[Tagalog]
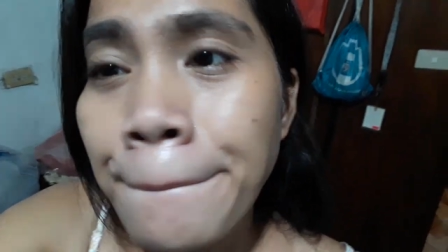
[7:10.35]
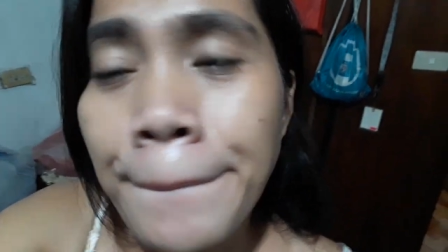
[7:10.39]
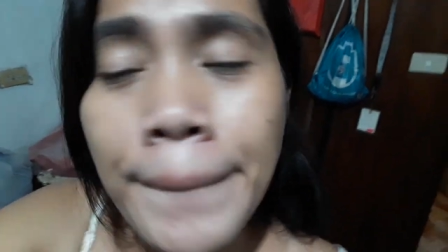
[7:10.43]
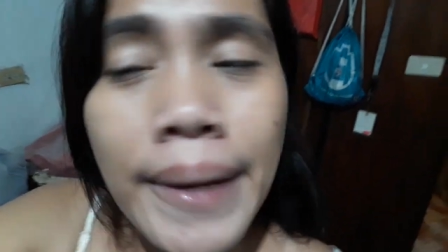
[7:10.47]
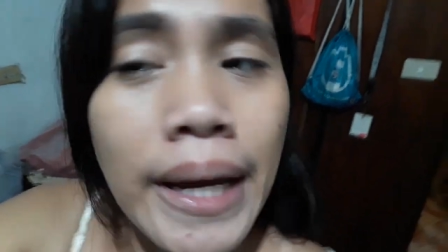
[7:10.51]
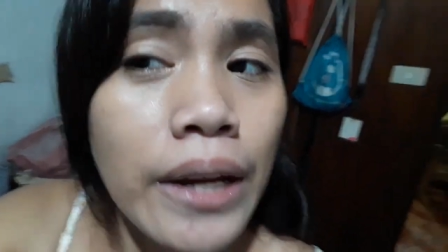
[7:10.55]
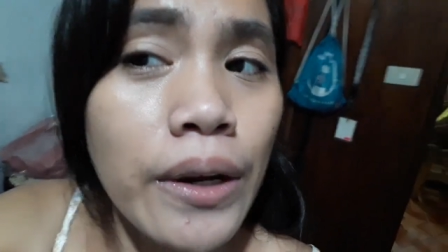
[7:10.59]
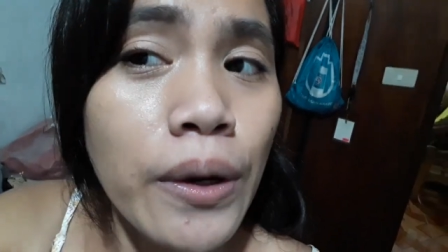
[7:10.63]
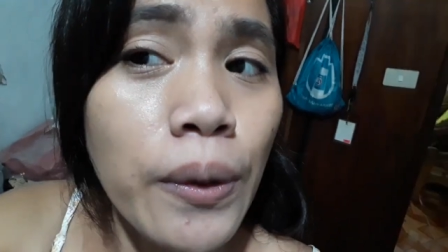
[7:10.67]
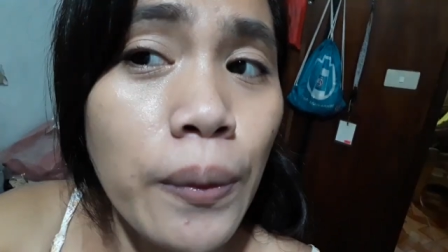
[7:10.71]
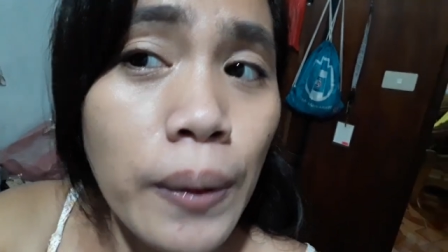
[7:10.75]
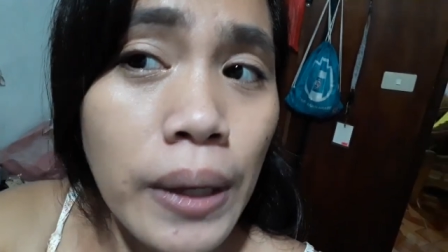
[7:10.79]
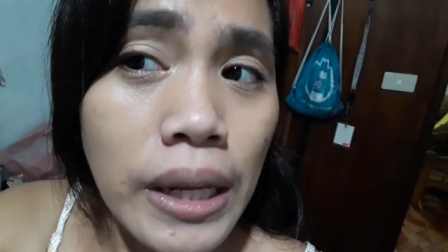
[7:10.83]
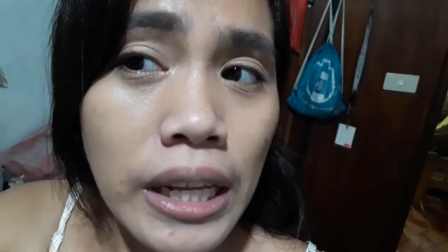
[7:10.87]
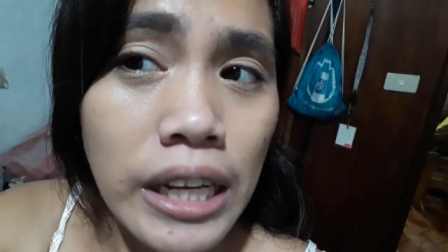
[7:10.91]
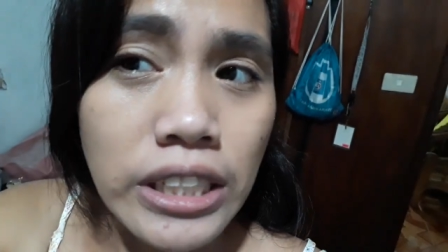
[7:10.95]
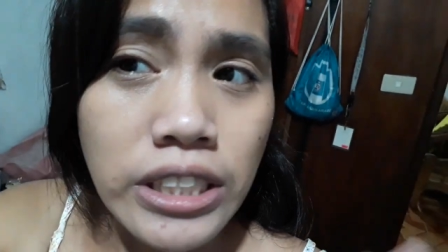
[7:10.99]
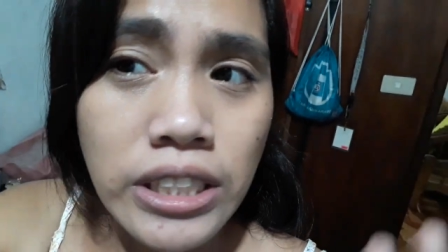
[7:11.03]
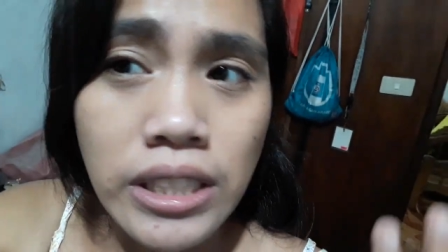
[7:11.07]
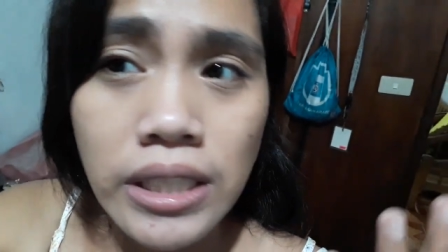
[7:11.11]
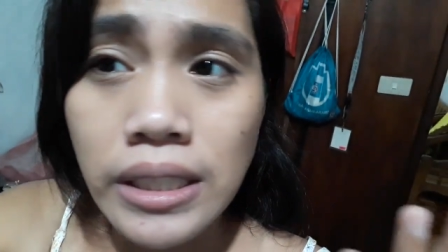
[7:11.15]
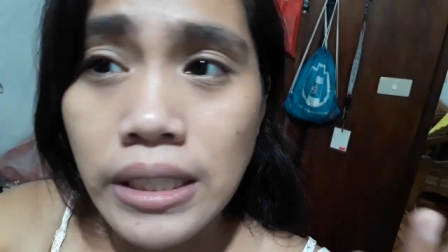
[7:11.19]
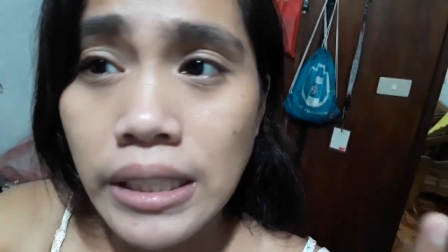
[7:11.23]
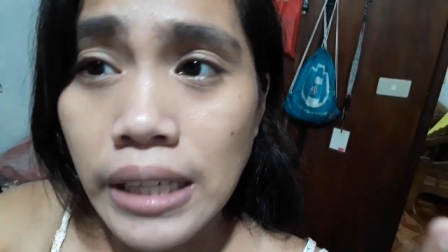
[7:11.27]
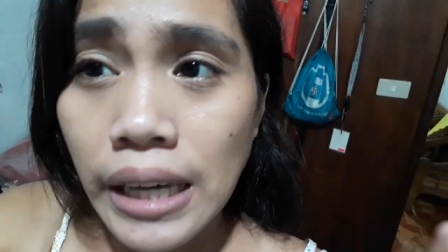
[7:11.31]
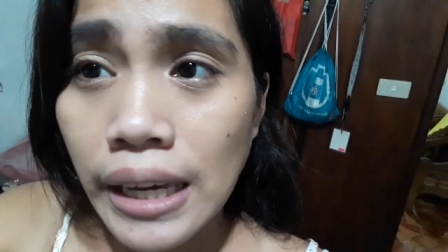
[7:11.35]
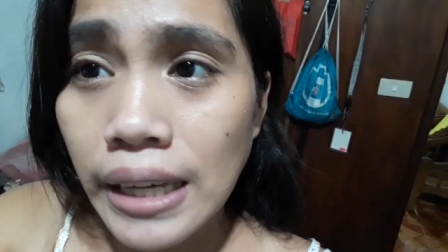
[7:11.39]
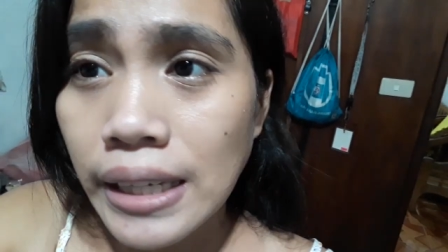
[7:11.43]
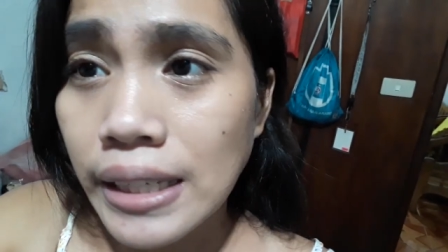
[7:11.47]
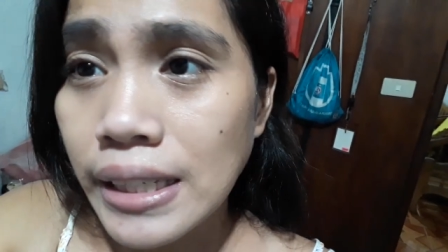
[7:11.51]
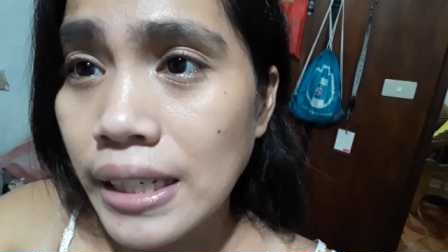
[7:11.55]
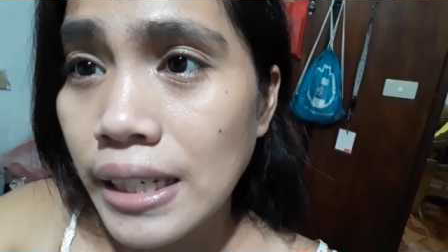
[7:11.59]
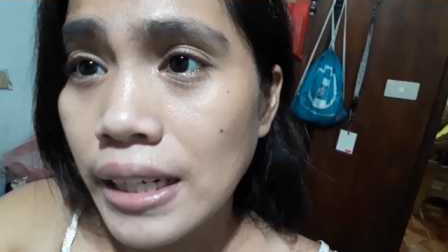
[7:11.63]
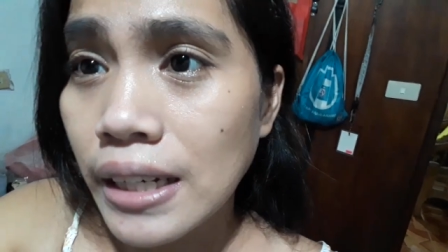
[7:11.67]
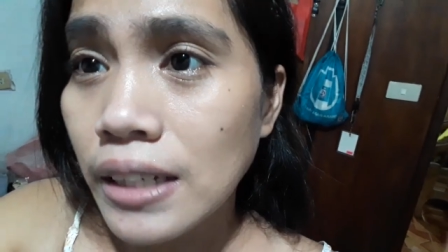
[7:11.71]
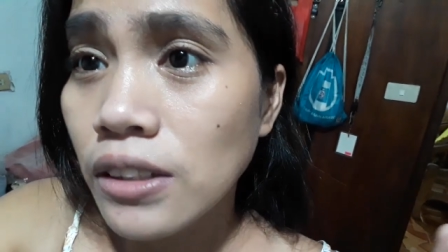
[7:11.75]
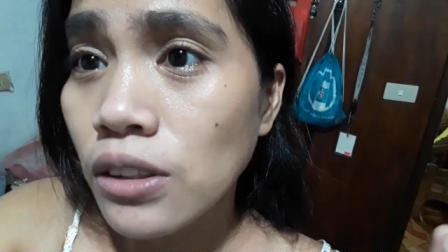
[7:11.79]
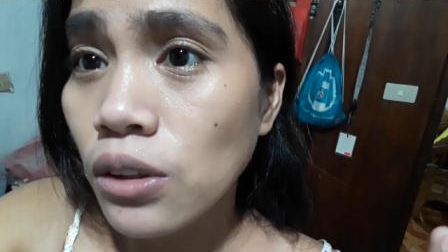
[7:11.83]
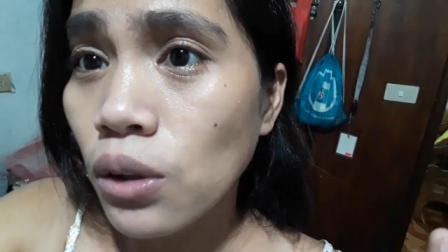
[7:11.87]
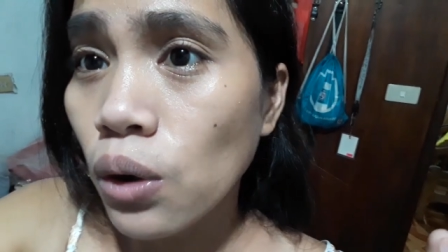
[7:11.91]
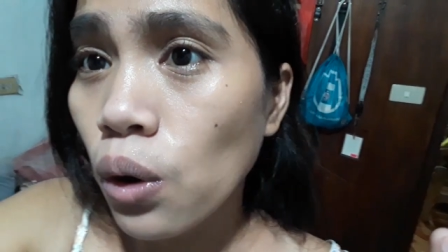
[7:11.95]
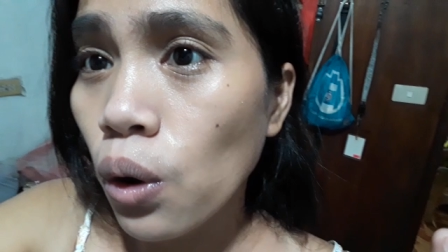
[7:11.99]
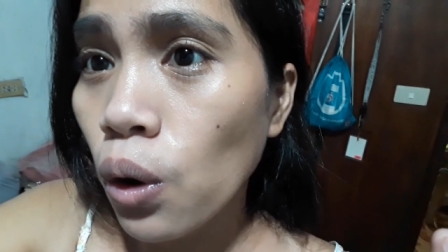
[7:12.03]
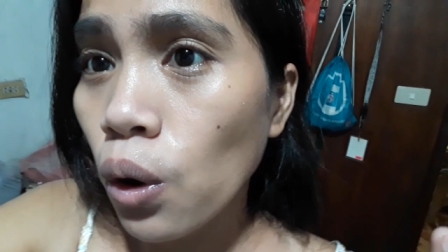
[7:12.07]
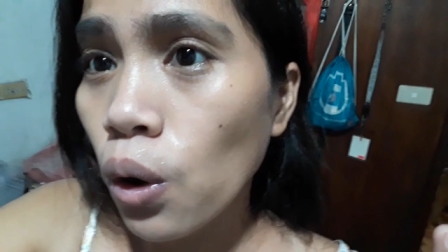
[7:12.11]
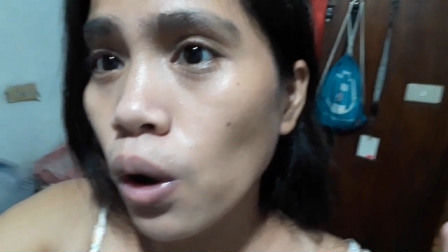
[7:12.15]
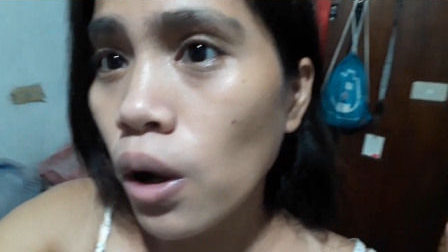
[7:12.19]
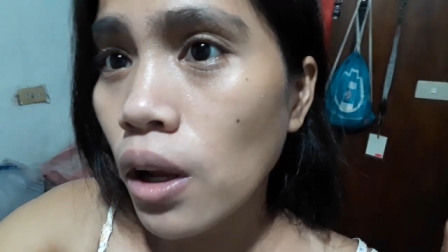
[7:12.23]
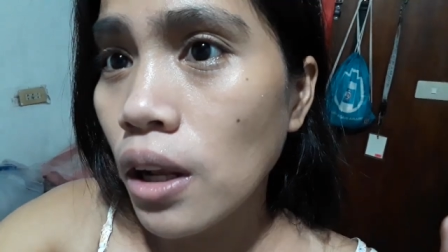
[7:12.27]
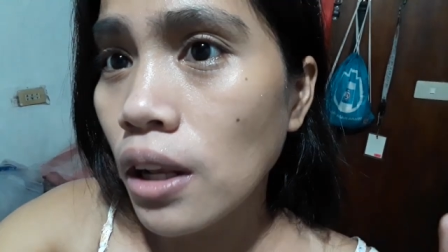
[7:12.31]
Pero wala siyang cakey at
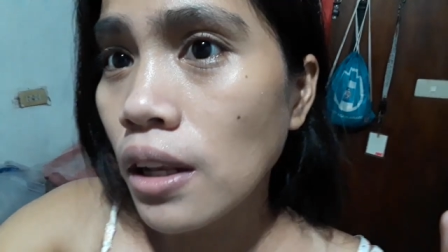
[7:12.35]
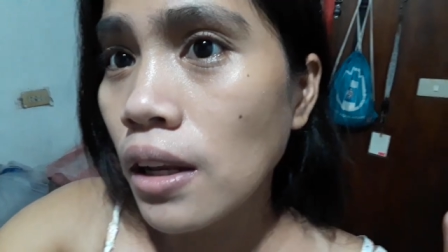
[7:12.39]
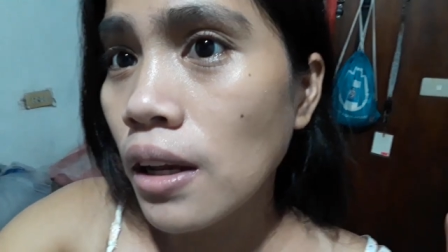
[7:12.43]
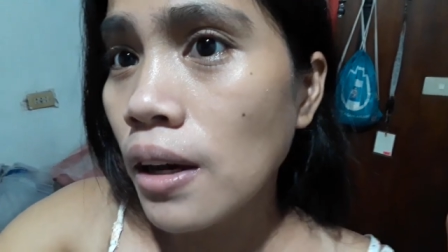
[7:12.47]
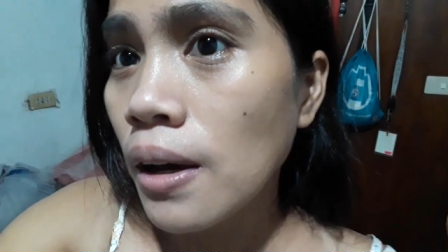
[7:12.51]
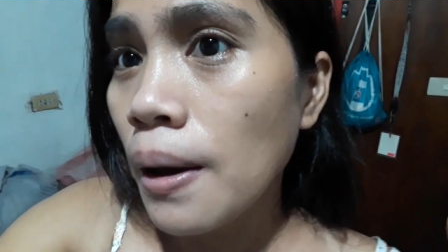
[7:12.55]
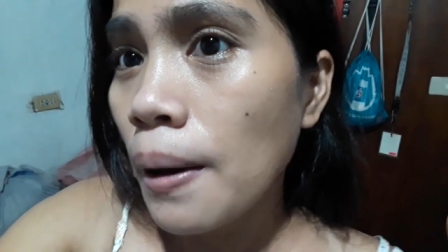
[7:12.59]
all